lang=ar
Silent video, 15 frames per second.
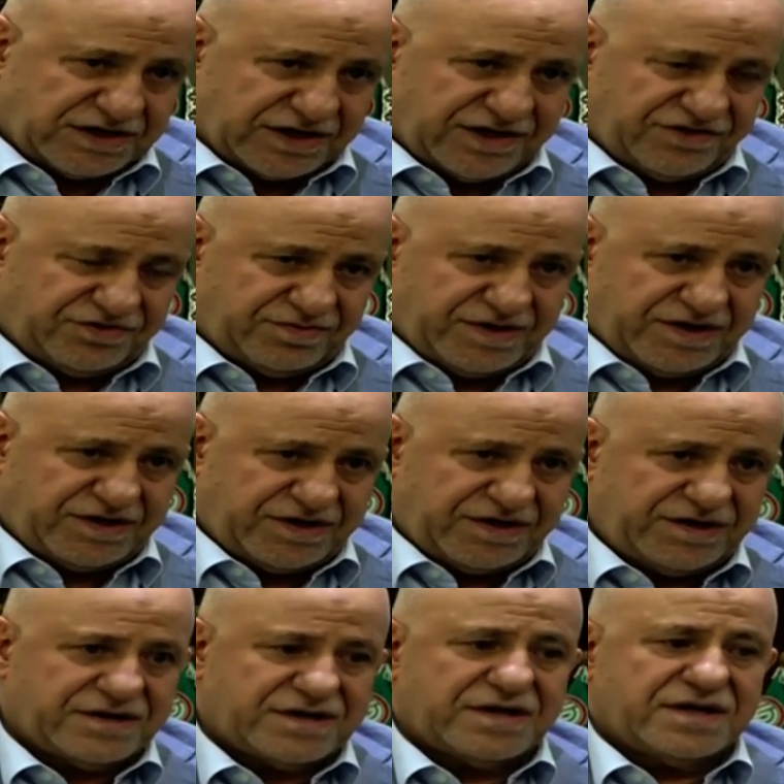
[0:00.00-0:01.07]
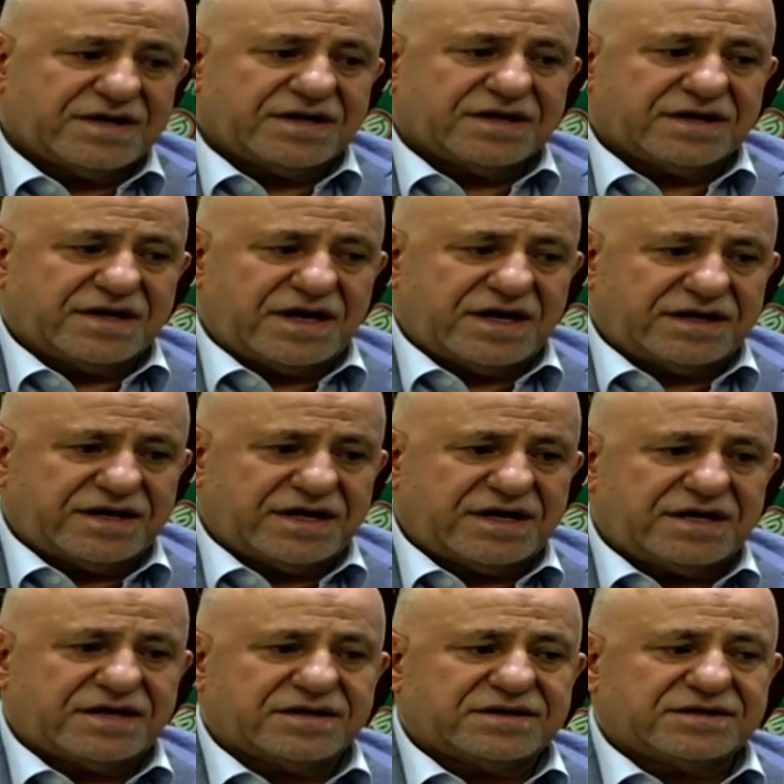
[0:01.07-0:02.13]
الرئيس بري
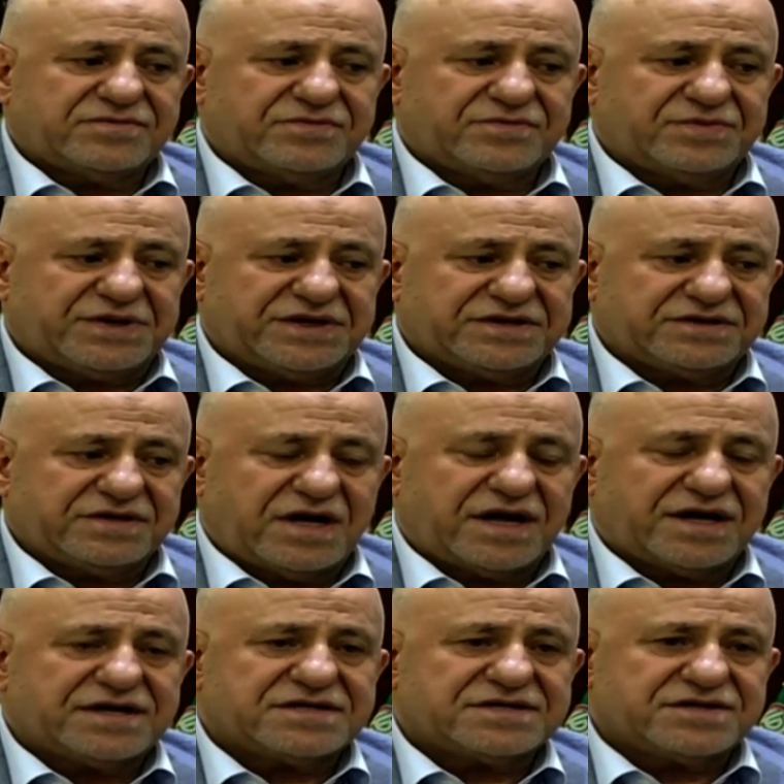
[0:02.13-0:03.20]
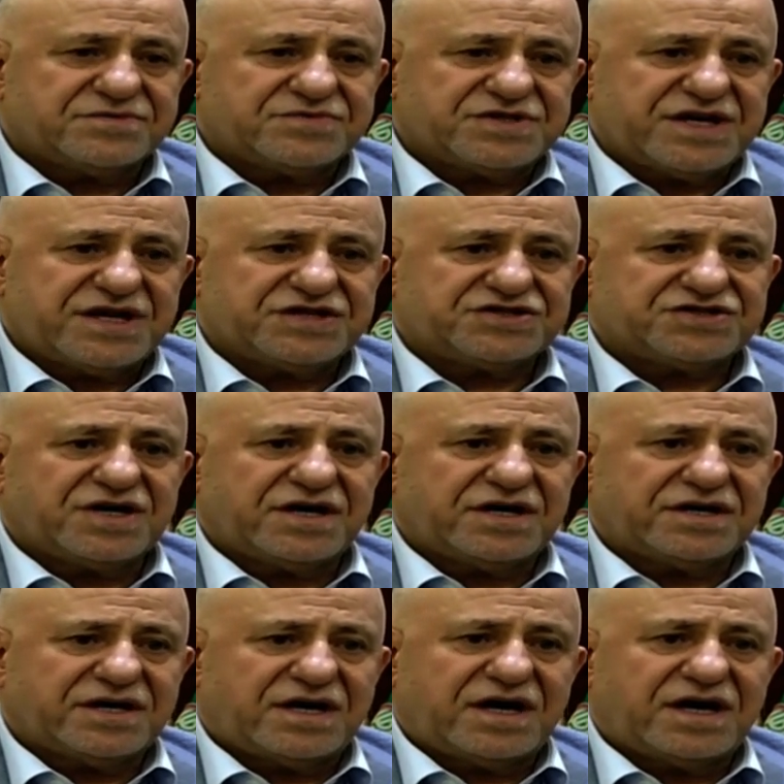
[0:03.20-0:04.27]
كان باطار استمزاج
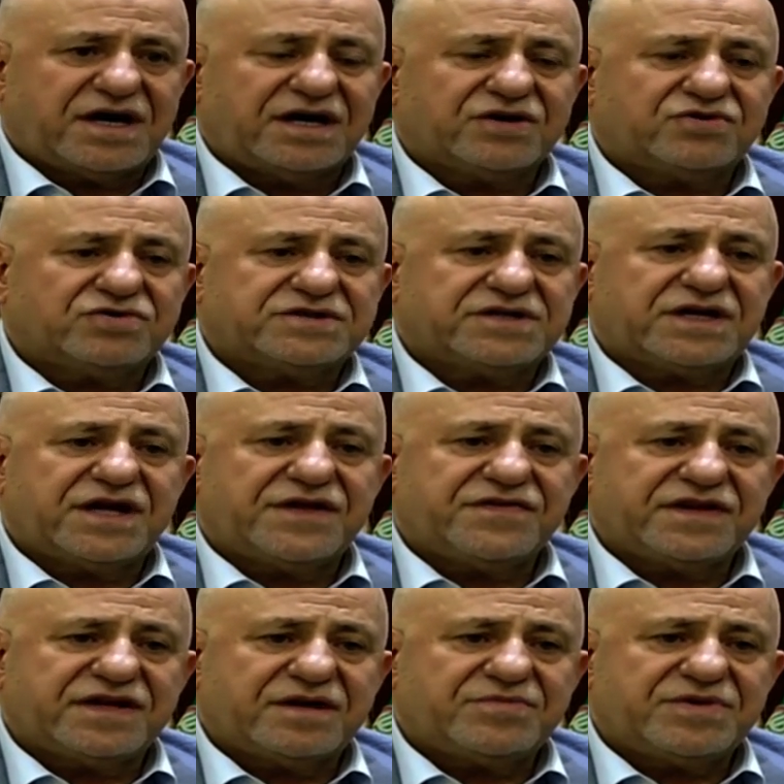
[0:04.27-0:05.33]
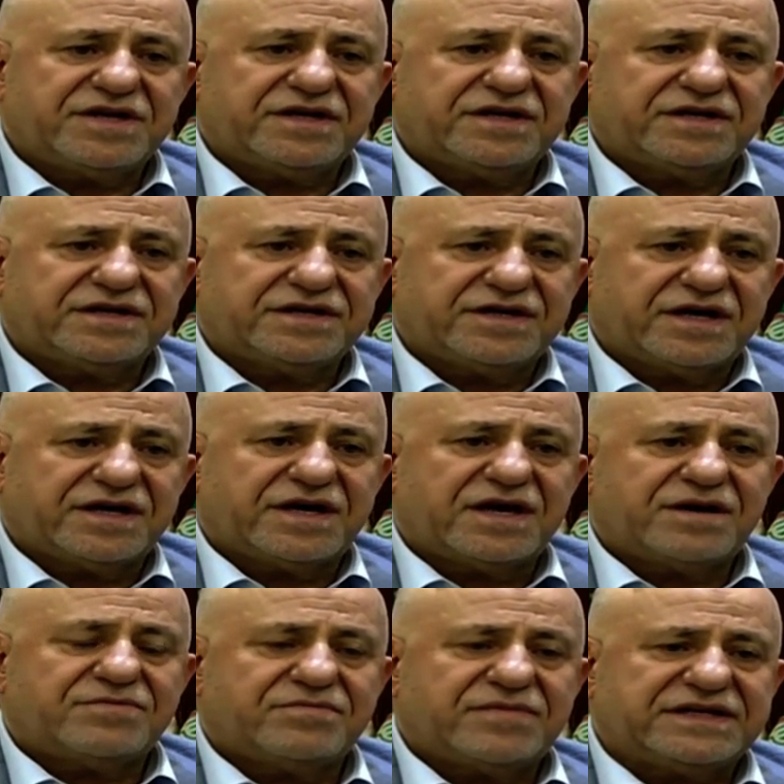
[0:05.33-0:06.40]
اراء الكتل النيابيه
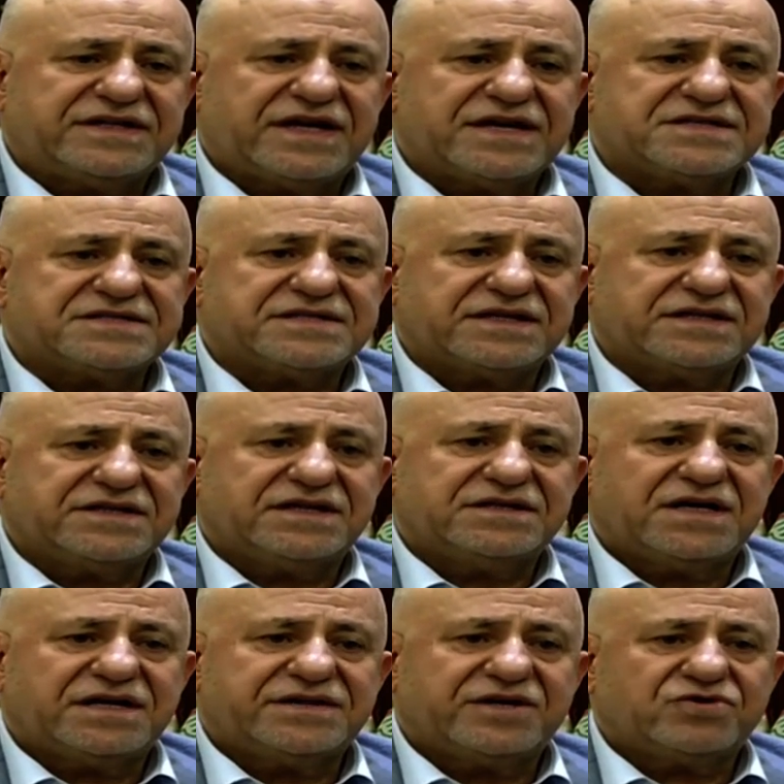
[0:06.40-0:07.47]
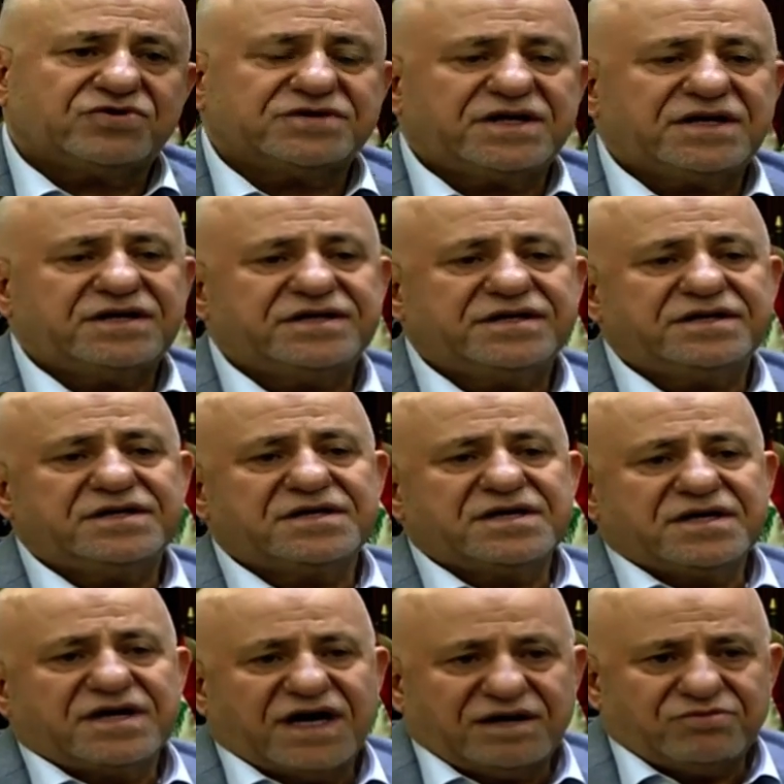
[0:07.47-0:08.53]
ليرى مدى استعداد هذه الكتل
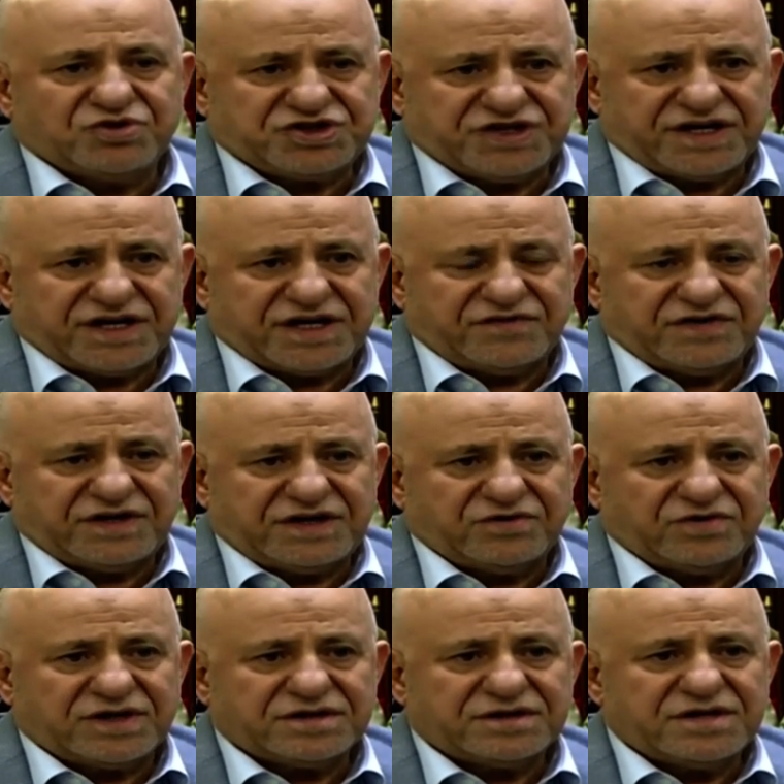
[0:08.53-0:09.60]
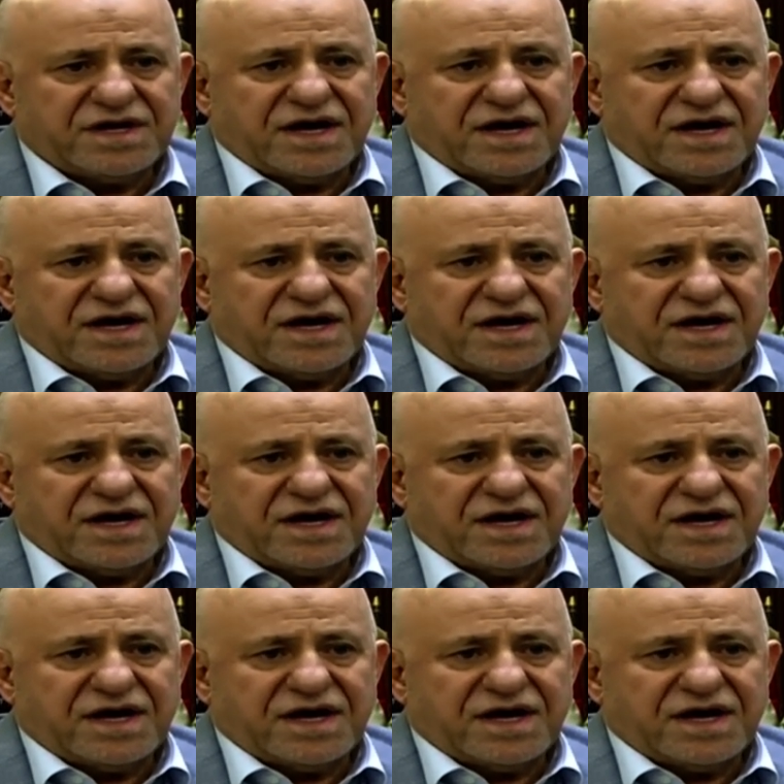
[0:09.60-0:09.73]
للمشاركه في الحوار.